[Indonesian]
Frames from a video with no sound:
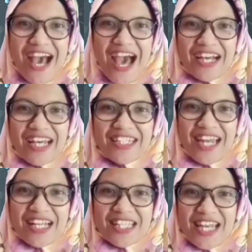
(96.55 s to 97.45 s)
akan
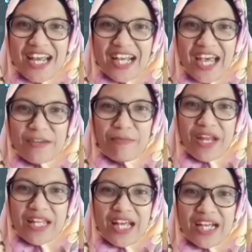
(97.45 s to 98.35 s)
dilaksanakan
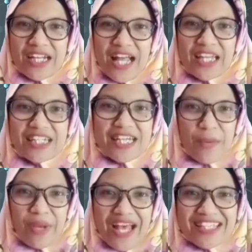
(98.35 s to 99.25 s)
pada tanggal
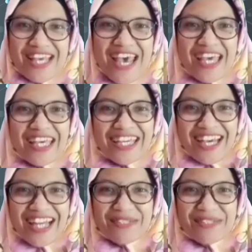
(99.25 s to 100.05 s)
13 hingga